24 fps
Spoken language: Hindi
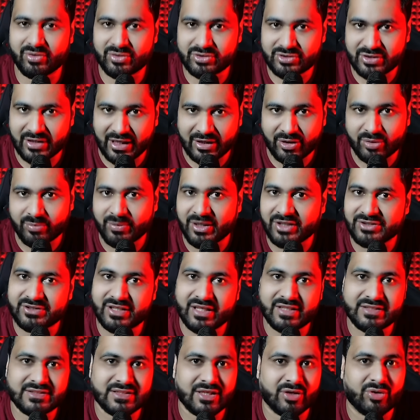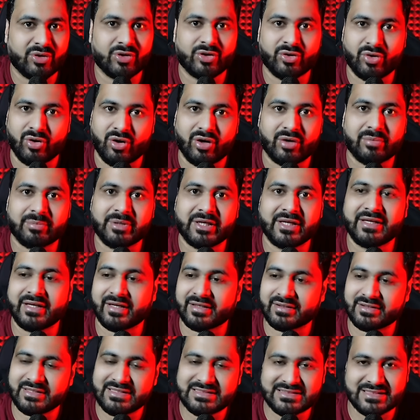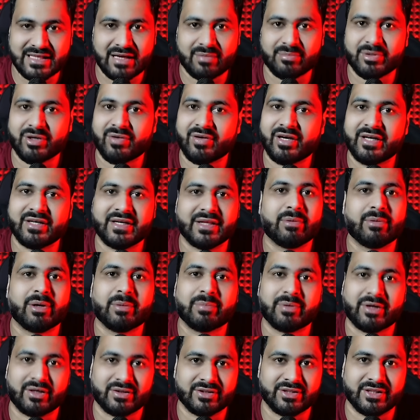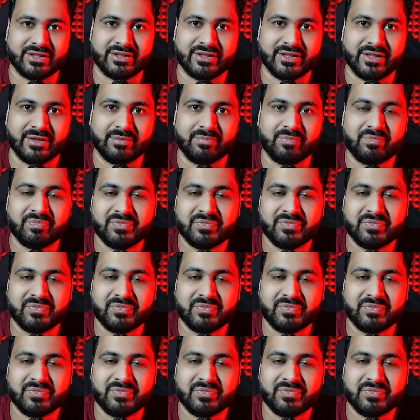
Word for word: उस हनुमान चालीसा को ड्रॉर में नहीं रखती सामने वाले टेबल पर रख देती है